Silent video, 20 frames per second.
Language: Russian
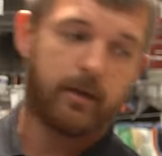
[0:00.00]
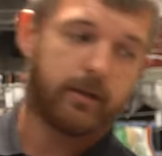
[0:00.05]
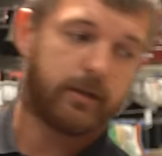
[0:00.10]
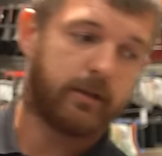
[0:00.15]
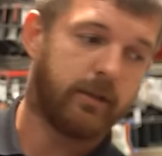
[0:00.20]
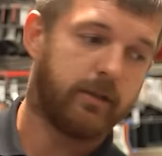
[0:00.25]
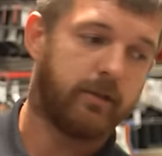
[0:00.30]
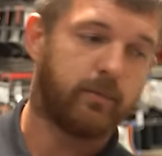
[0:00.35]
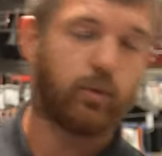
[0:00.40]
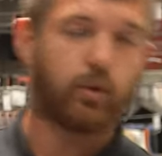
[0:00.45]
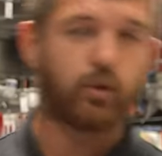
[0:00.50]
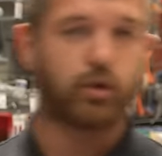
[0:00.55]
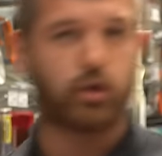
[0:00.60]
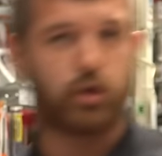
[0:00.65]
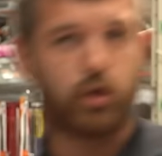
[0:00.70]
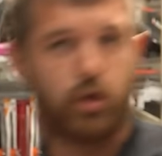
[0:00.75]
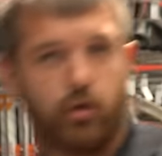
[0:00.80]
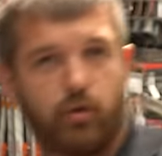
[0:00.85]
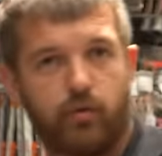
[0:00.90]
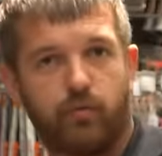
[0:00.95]
Ты не
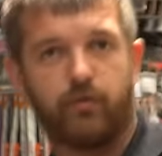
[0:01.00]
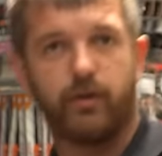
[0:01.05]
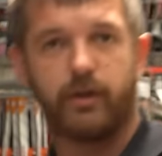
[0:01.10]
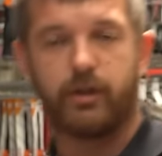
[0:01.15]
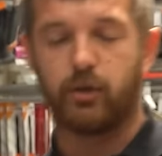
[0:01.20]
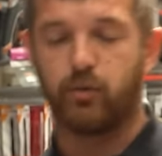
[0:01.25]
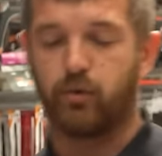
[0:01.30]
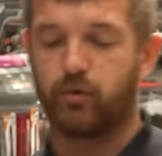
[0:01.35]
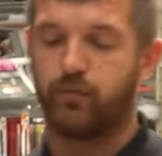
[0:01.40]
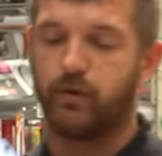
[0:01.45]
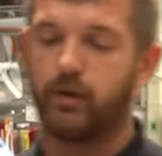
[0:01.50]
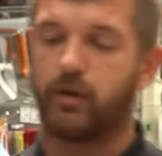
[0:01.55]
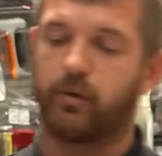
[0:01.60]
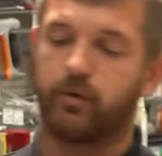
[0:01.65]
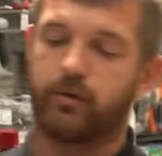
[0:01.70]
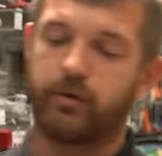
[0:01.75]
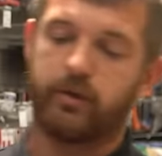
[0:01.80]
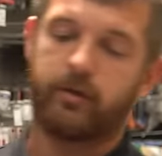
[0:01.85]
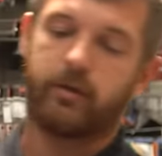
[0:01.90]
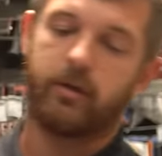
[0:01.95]
можешь ее вытянуть,
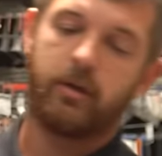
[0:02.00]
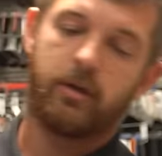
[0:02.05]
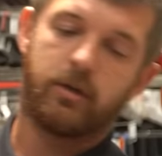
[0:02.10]
выкрутить.